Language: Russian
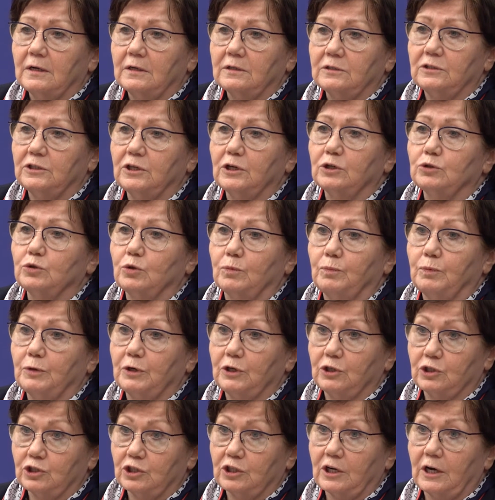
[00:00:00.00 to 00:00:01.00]
те, кто
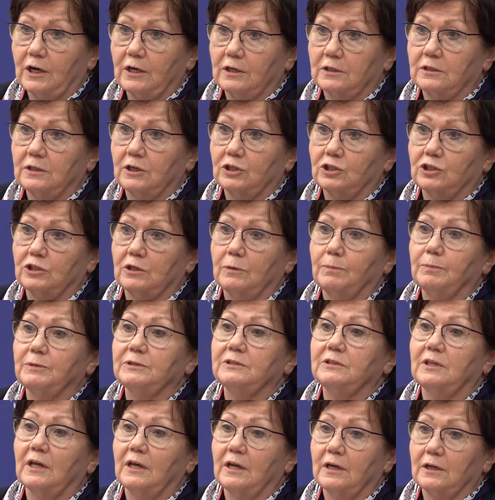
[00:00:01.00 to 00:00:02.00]
приезжает даже на,
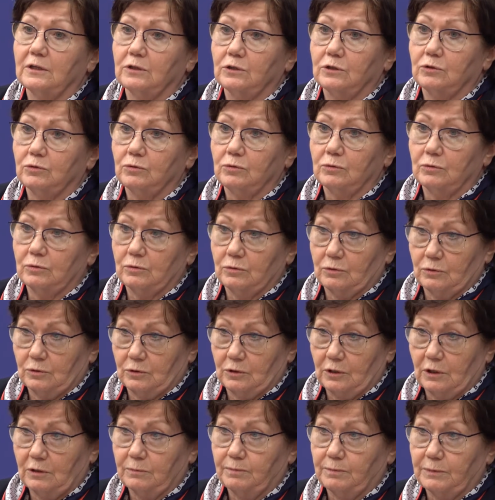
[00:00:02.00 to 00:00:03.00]
постоянную,
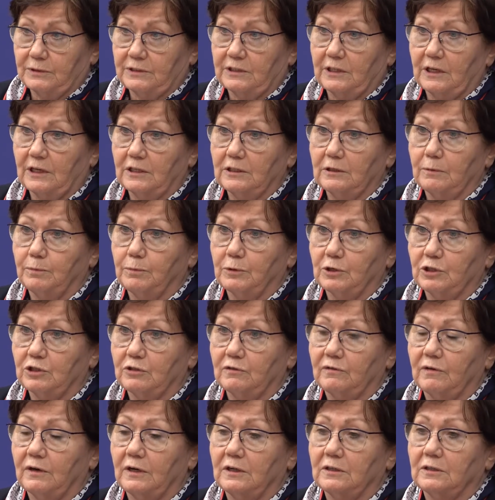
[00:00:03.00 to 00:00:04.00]
на постоянное
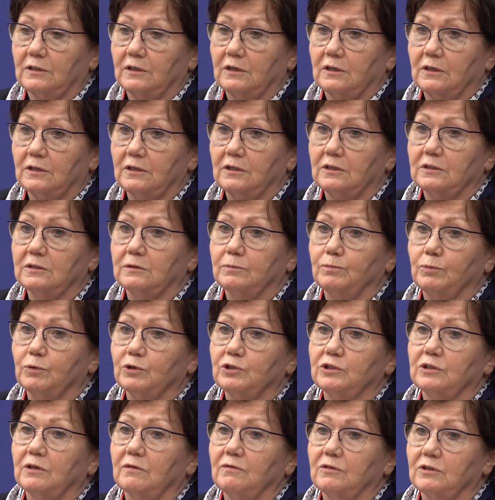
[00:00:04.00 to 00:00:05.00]
проживание из
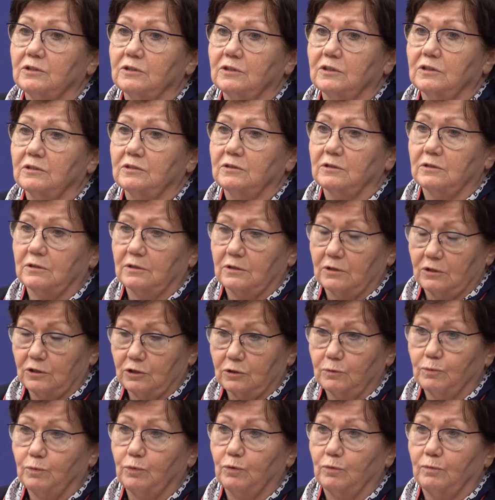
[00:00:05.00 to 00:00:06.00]
постсоветских
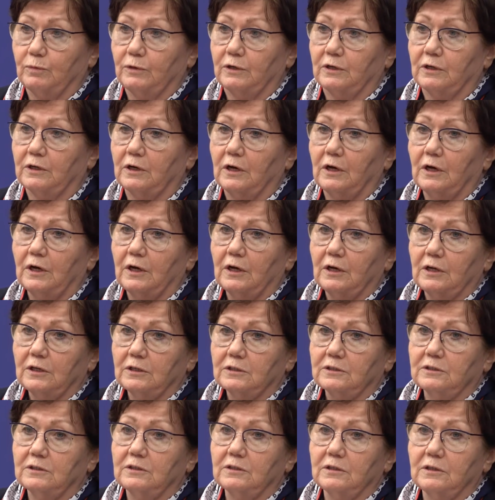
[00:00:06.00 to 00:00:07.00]
республик
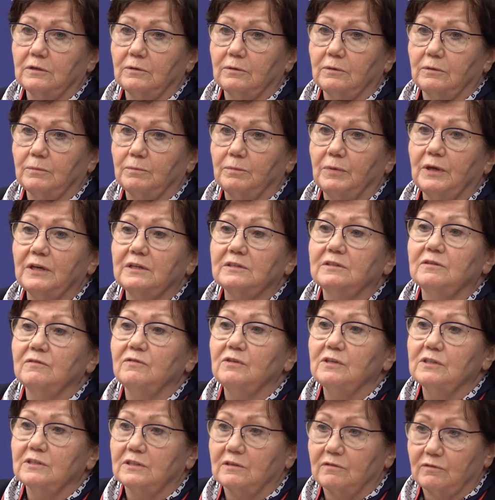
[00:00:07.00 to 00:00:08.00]
с
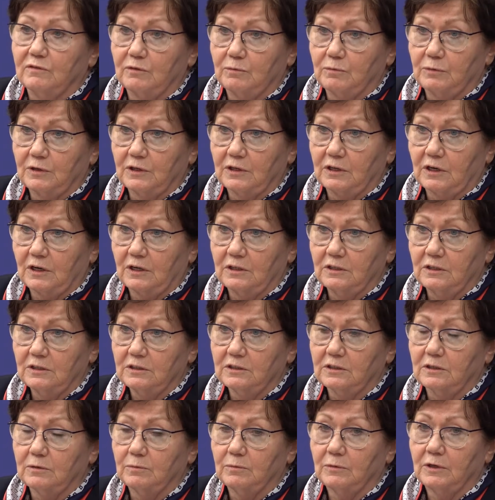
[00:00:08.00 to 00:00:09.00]
безвизовыми
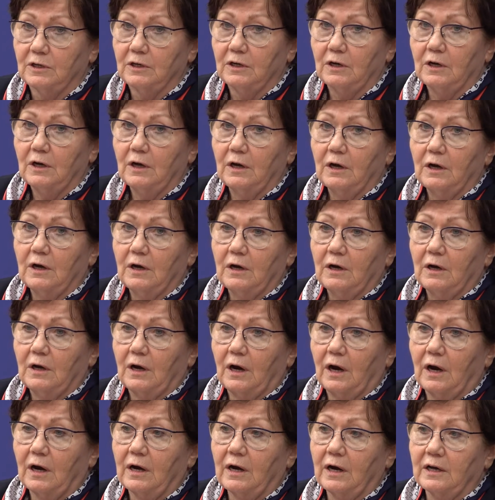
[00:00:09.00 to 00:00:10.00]
границами –
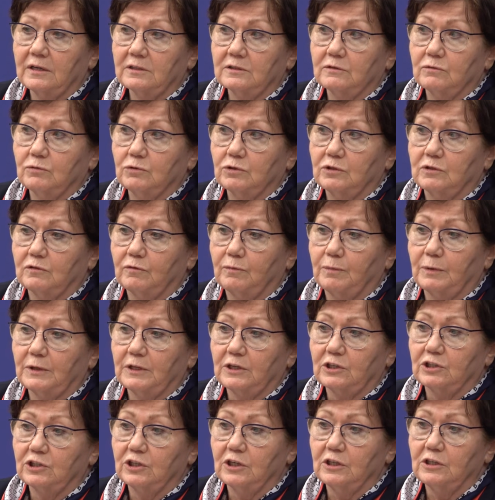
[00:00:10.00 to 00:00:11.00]
оказываются в
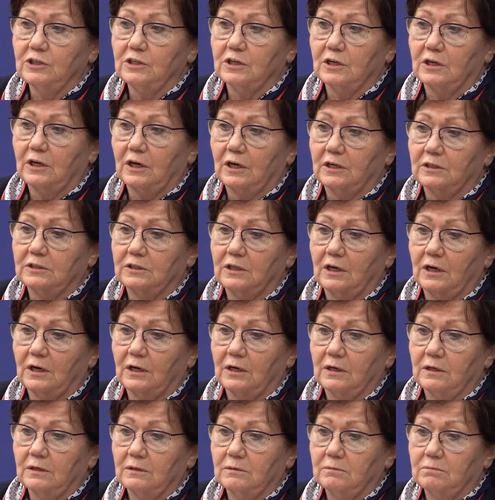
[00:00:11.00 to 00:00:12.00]
положении,
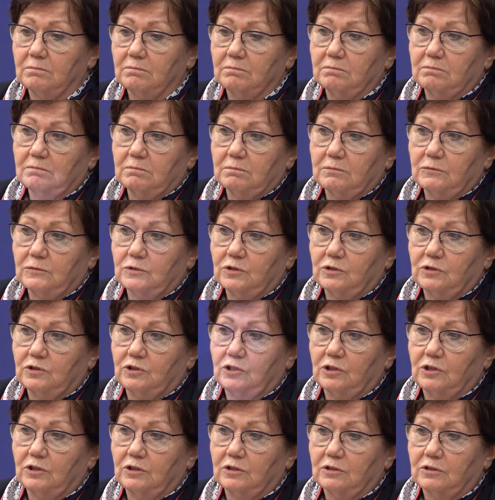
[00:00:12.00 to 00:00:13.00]
когда
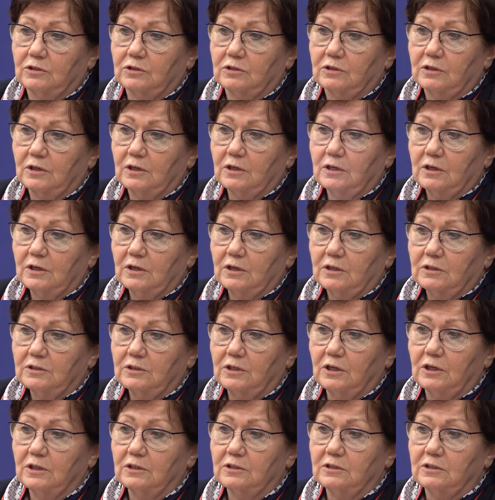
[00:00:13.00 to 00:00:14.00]
через
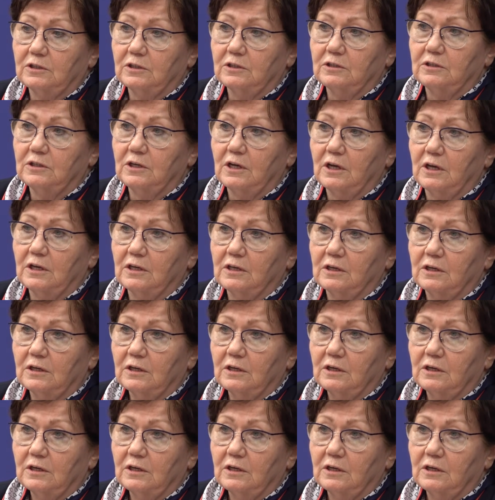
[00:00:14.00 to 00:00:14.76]
30 дней,